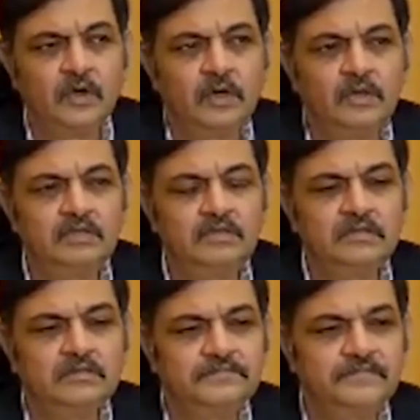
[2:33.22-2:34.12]

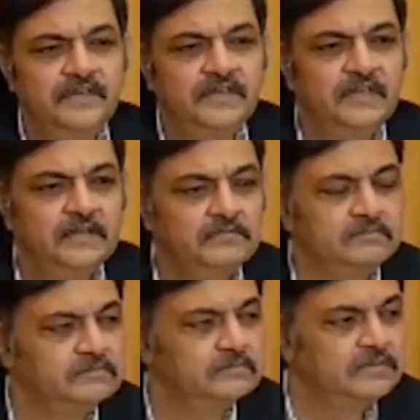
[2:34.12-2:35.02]
और फिर ये
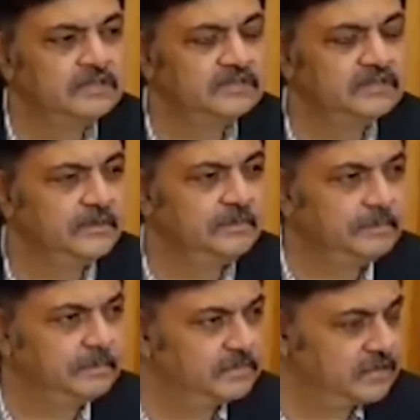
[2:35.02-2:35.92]
इसने
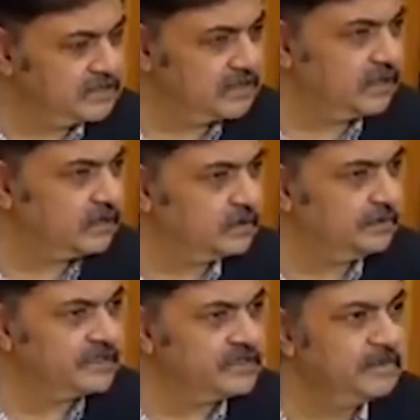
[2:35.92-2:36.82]
10 तारीख को
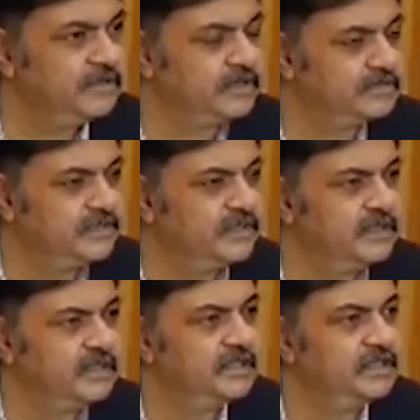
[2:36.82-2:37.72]
पैसे भी ट्रांसफ़र
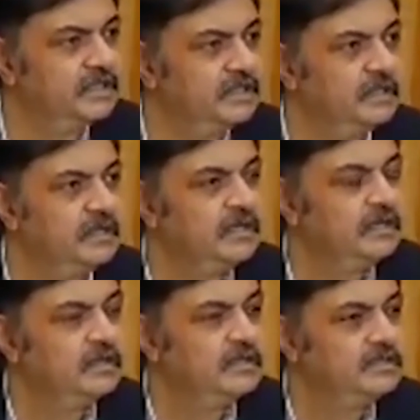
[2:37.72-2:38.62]
किए लेकिन
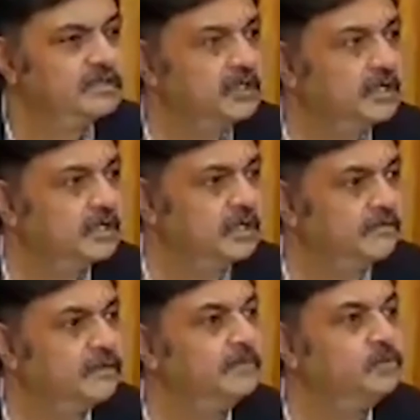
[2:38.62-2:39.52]
इसका
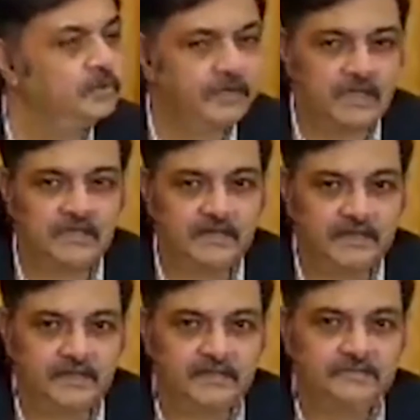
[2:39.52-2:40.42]
कंफर्म नहीं हो पा रहा था
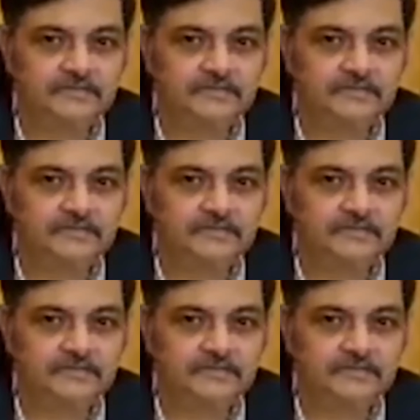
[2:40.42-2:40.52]
टिकट